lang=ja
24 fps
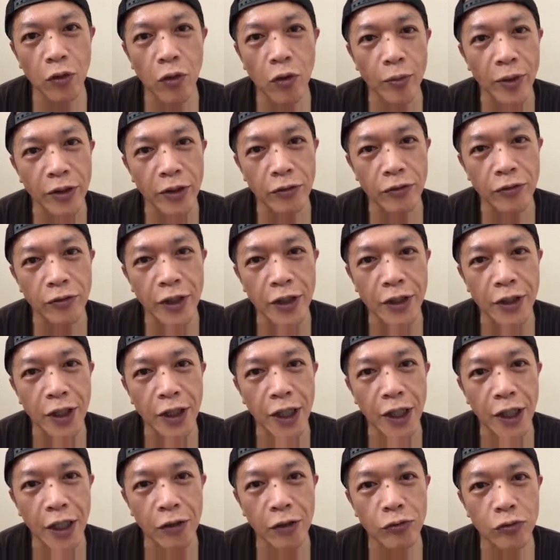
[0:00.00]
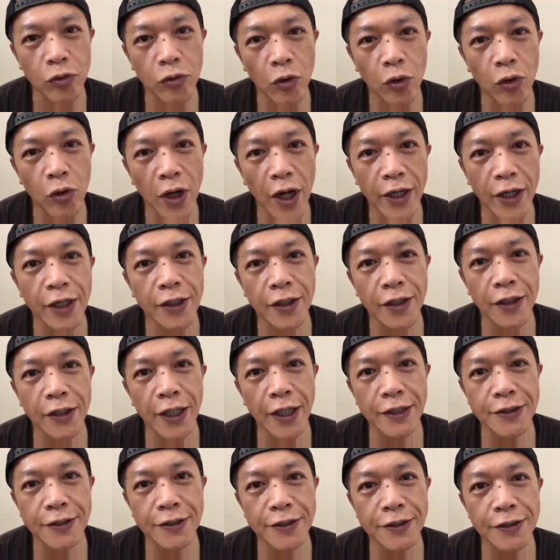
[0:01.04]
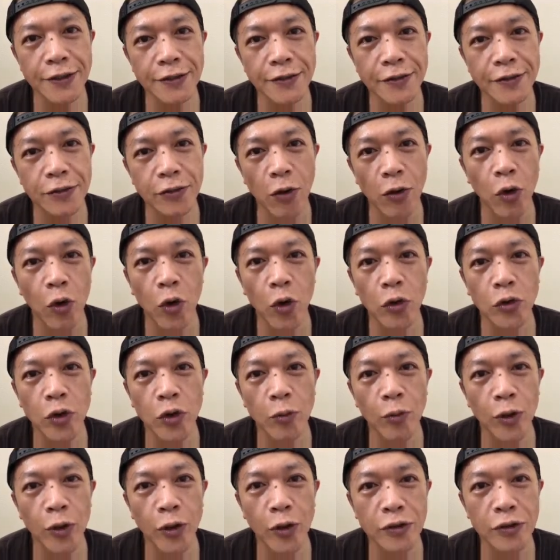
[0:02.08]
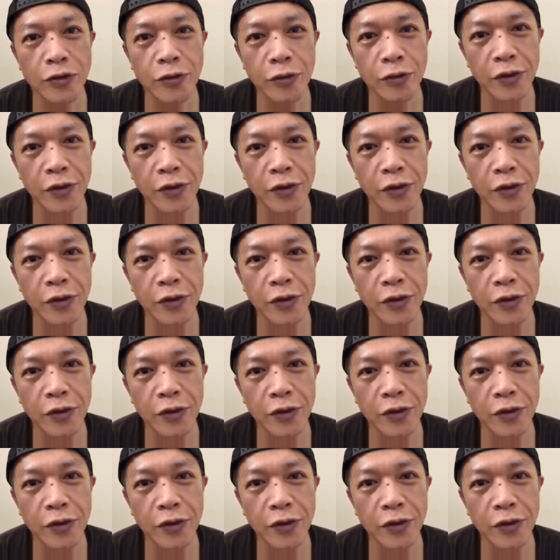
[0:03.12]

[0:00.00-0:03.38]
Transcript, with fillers: どコメントでいただけるとありがたいです。今後ともよろし